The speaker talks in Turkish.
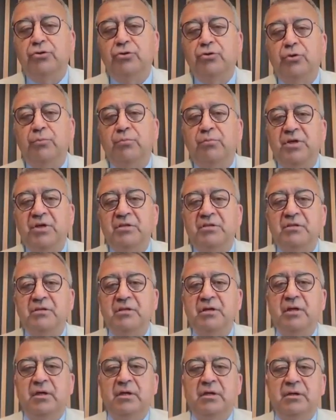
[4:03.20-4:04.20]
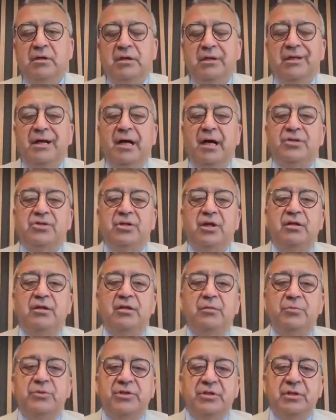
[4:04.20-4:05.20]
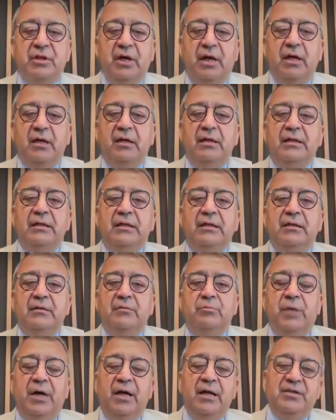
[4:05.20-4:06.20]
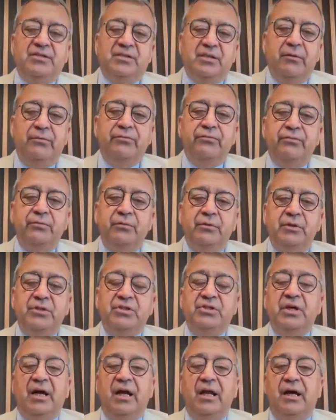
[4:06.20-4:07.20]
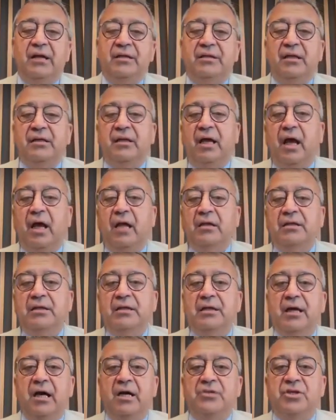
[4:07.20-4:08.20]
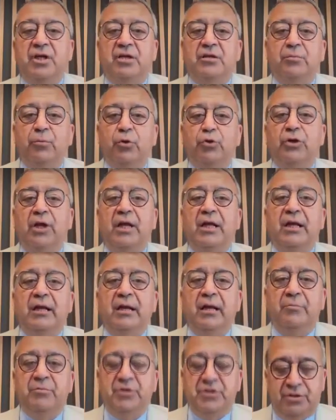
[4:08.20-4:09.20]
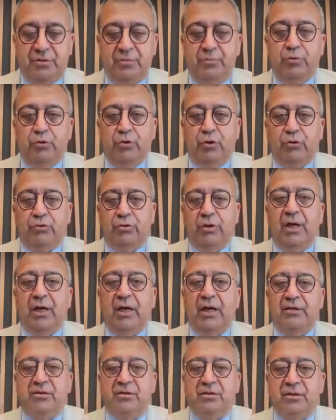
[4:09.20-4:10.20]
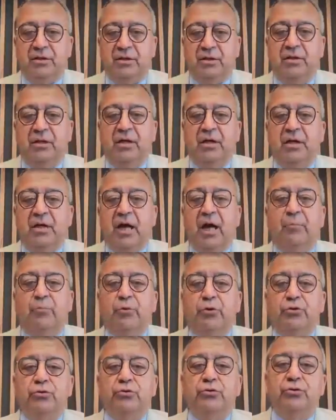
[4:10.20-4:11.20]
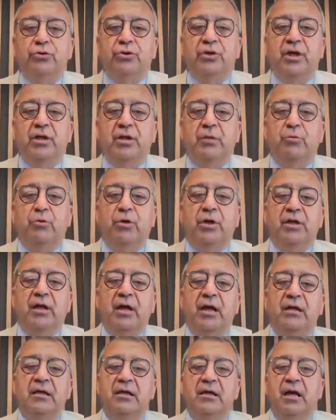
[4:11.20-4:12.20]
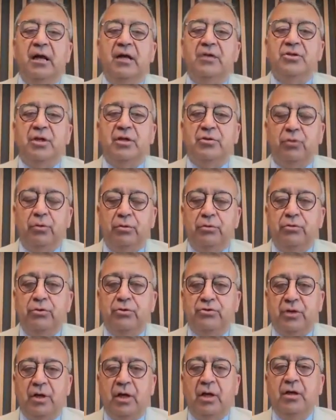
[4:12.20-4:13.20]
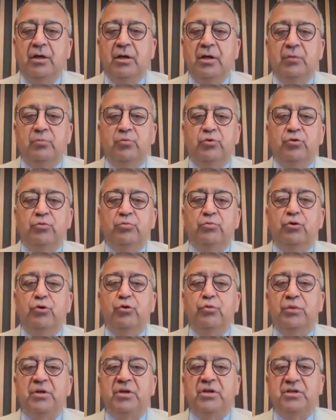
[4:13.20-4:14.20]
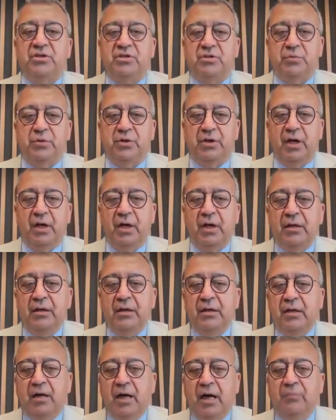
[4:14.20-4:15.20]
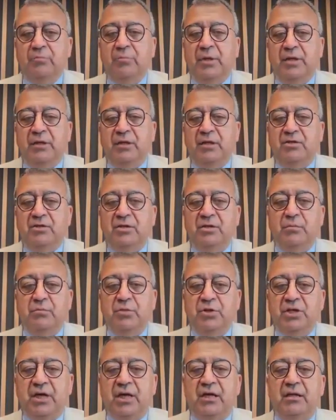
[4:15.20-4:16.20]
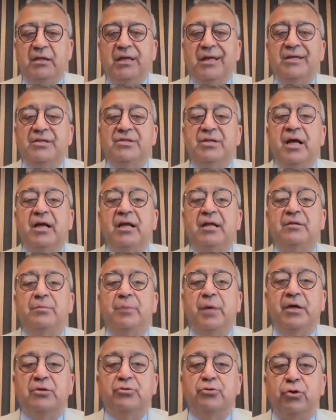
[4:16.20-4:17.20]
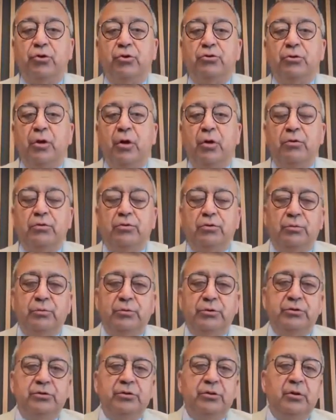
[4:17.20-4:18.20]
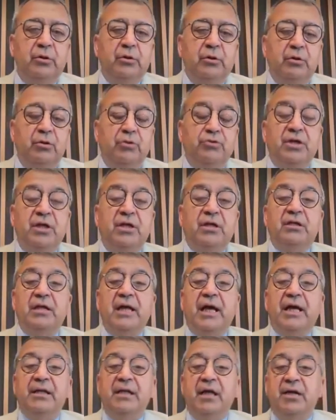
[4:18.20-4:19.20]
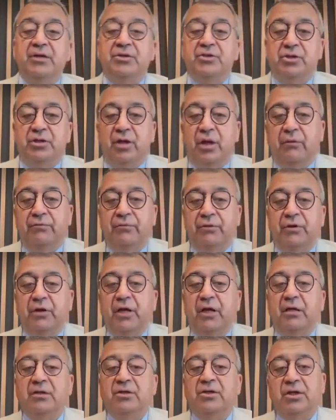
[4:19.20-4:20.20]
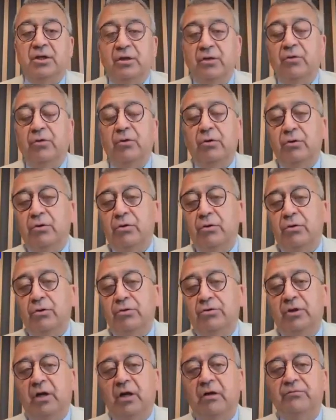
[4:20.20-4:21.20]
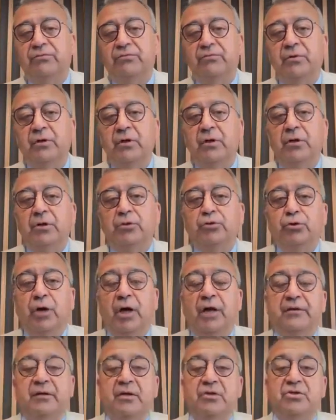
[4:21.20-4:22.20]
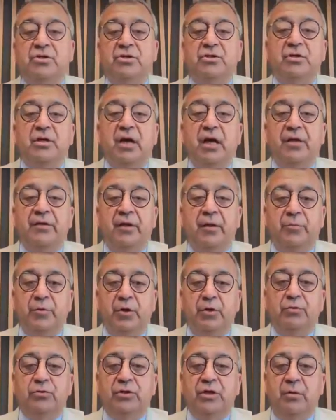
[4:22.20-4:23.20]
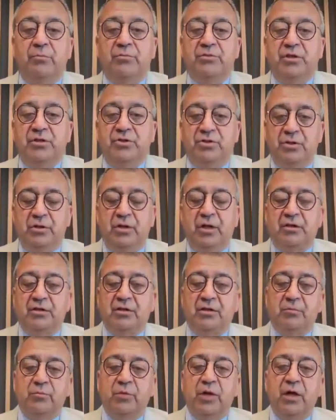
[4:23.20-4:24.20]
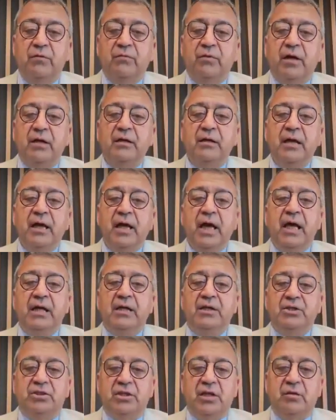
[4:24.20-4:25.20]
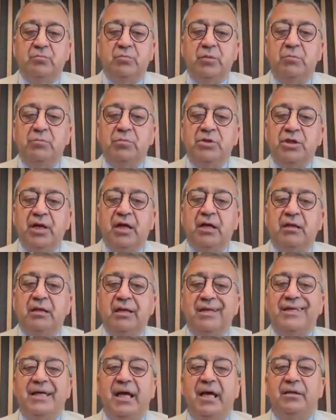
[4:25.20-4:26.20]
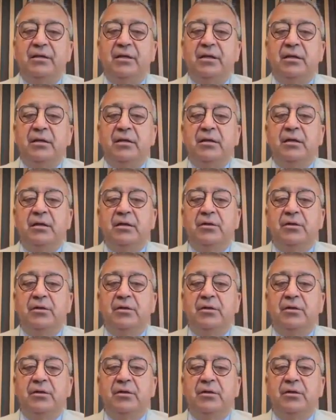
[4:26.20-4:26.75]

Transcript: Çünkü biz ihracatımızı da maalesef ithalata dayalı ihracat modeliyle biz bu noktaya getirdik. Yani bugün Türkiye'de bu kadar ihracat oluyorsa bunun büyük bir kısmı da ham maddesini bir şekilde ithal etmek zorunda olduğumuz, özellikle enerji tarafında ki o, o taraf şu anda ciddi anlamda ülkemizde ciddi yatırımlar var. Her işletme bir şekilde kendi